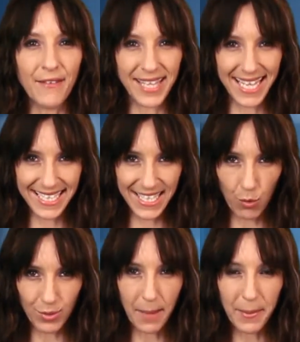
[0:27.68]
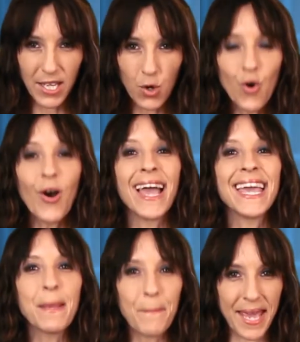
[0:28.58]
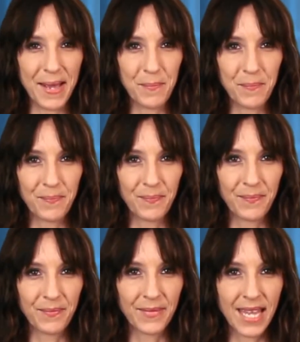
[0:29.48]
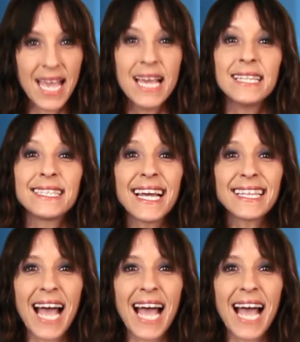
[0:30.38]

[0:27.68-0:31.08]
avec un sirop d'abricot épais. Cet